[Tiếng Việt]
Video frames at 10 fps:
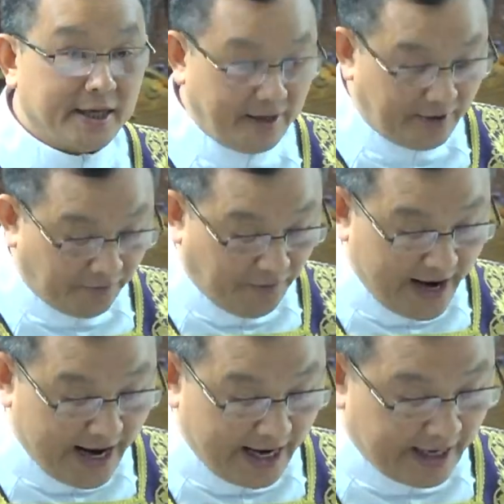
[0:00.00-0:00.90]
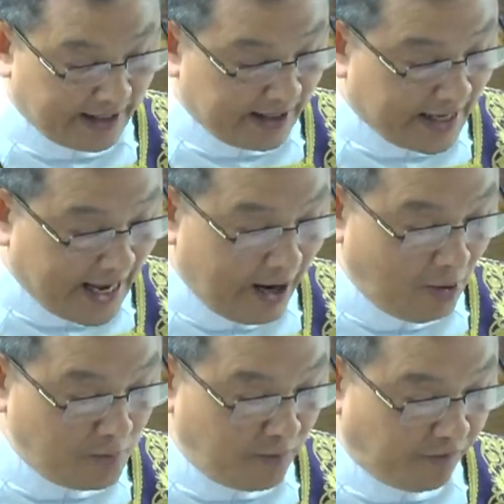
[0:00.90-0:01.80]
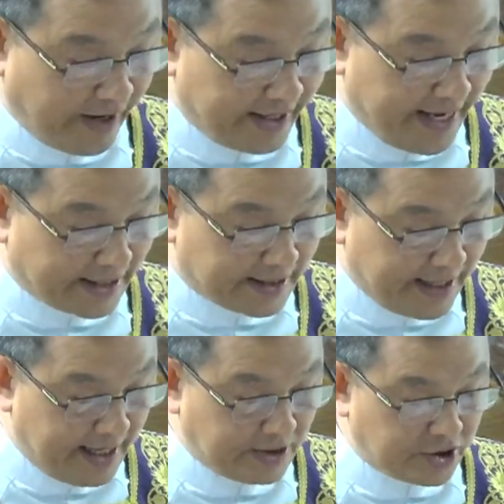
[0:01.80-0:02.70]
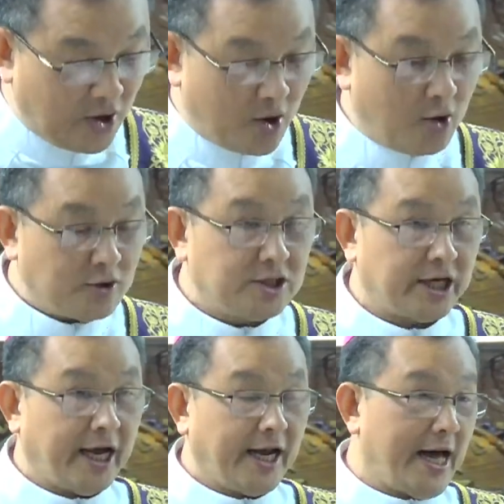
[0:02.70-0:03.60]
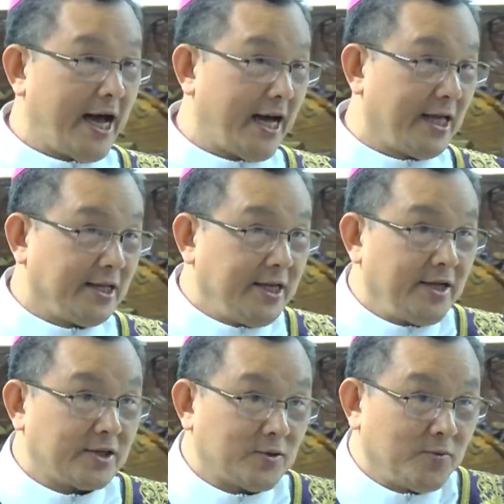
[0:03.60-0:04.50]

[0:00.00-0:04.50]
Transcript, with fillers: và ông phải đặt tên cho con trẻ là Giêsu.